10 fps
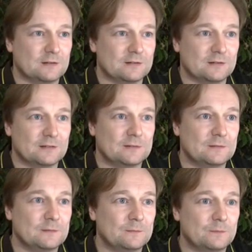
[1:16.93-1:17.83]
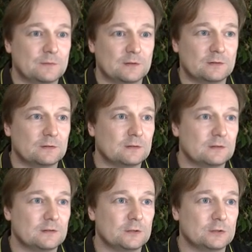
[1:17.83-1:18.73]
э,
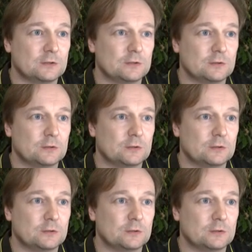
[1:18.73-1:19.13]
значит,